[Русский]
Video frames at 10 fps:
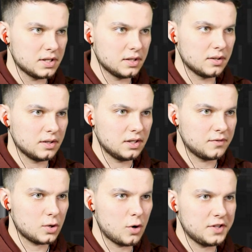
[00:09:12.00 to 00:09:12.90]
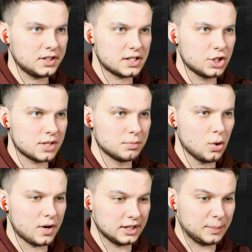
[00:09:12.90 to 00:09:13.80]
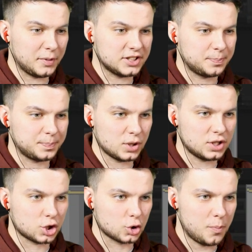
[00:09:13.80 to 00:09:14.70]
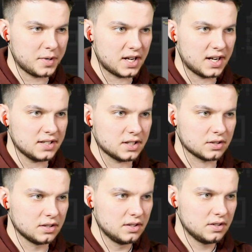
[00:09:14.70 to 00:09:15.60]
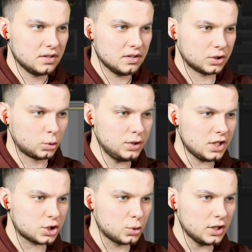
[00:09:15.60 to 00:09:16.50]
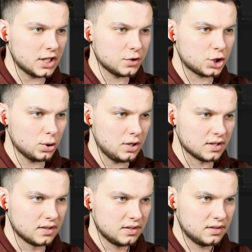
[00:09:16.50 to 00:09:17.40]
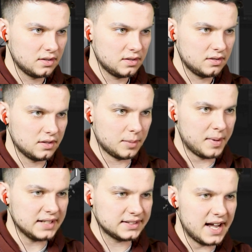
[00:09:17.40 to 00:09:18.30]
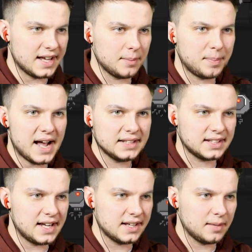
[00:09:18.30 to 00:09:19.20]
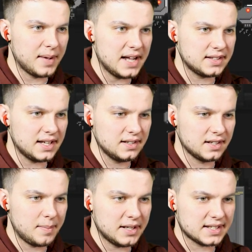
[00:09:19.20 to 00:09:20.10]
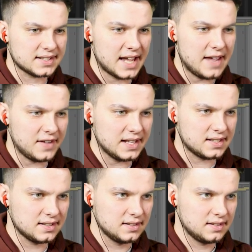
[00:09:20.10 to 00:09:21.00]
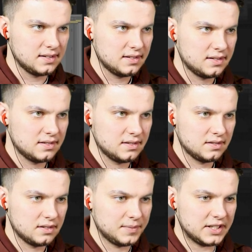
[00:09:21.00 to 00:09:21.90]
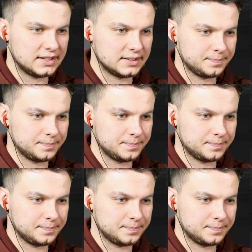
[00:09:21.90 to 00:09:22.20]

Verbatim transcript: Ну, э, врагов иногда слишком много. Это просто, просто жопа какая-то. Откуда их столько? Вы чё? Ребята, ребята, ребята, ребята, сейвить! Так.